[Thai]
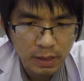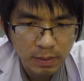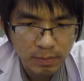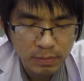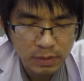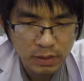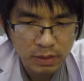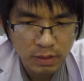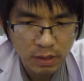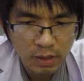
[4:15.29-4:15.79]

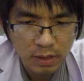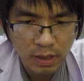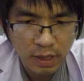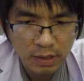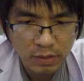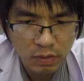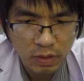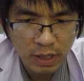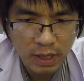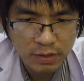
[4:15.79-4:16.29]
หมื่นล้า
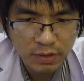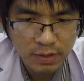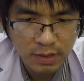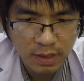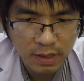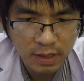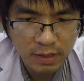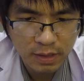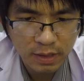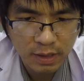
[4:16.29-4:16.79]
นดอลลาร์สห
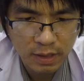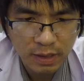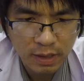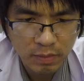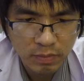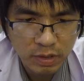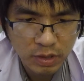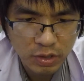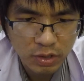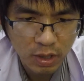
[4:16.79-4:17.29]
รัฐนะฮะและ
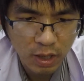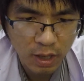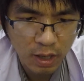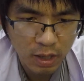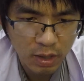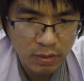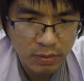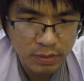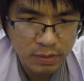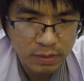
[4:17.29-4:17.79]
มีชา
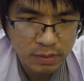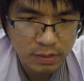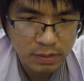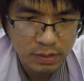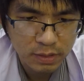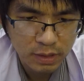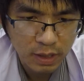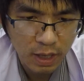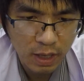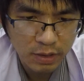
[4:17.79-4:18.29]
ว
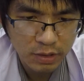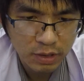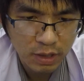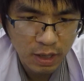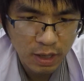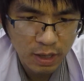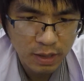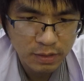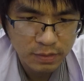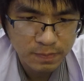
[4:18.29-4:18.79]
ต่าง
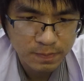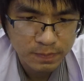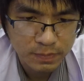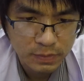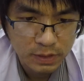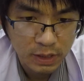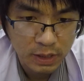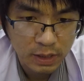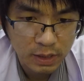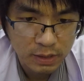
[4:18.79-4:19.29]
ชาติ
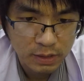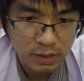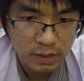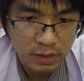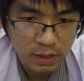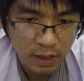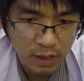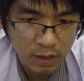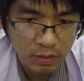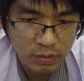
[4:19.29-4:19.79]
เดิ
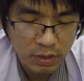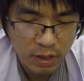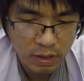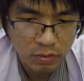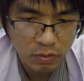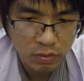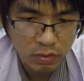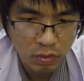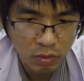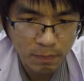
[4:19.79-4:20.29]
นทางเข้าไทย
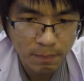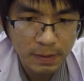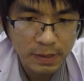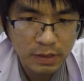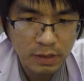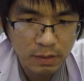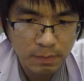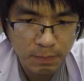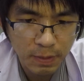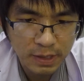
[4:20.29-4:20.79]
ลดลงไป
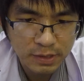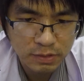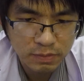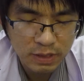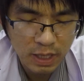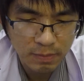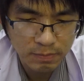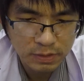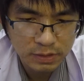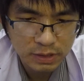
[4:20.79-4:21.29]
ถึง
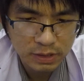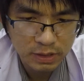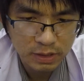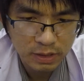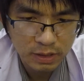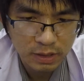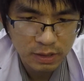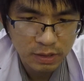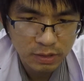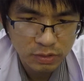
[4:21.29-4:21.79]
83%
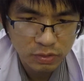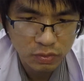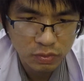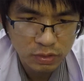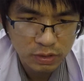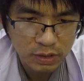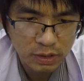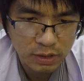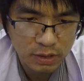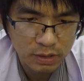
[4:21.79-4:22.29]
นะฮะอยู่
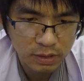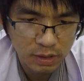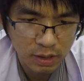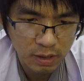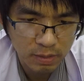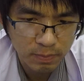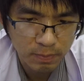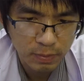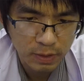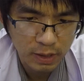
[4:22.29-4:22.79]
ที่เหลือ
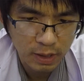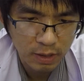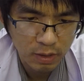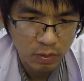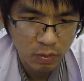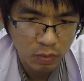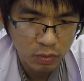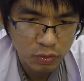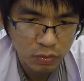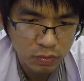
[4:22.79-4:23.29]
เพียง
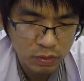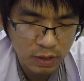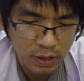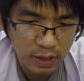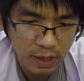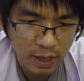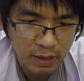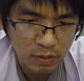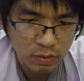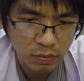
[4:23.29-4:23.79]

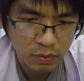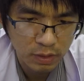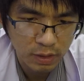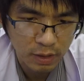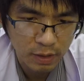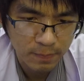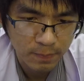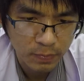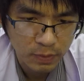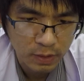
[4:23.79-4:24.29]
6.7 ล้านคนนะ